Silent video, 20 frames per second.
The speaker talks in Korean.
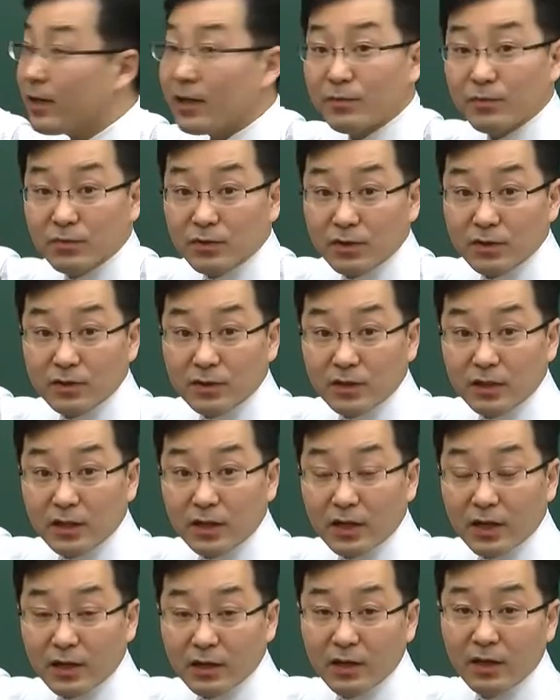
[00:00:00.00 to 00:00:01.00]
개가 붙어
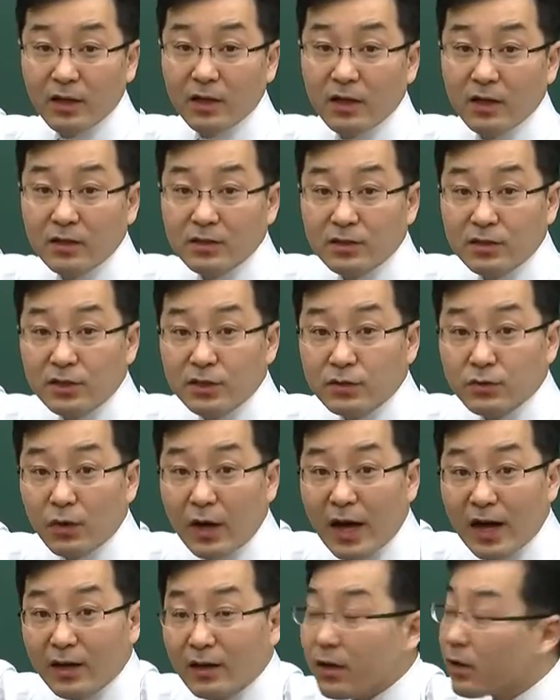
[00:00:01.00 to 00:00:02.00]
있으니까 질소
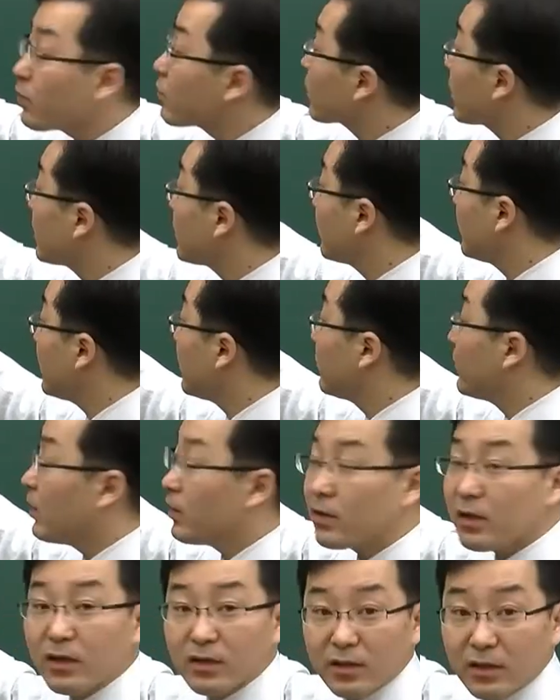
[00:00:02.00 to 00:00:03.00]
한 개로 따지면 이거
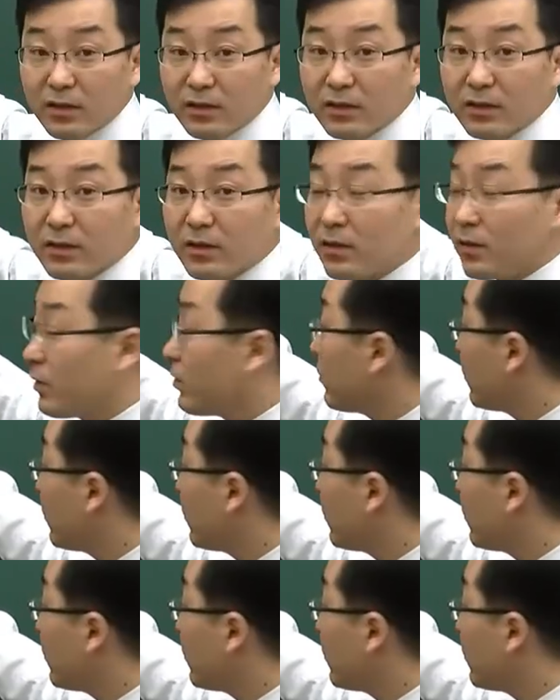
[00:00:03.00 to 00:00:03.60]
몇 개가 되는 거예요.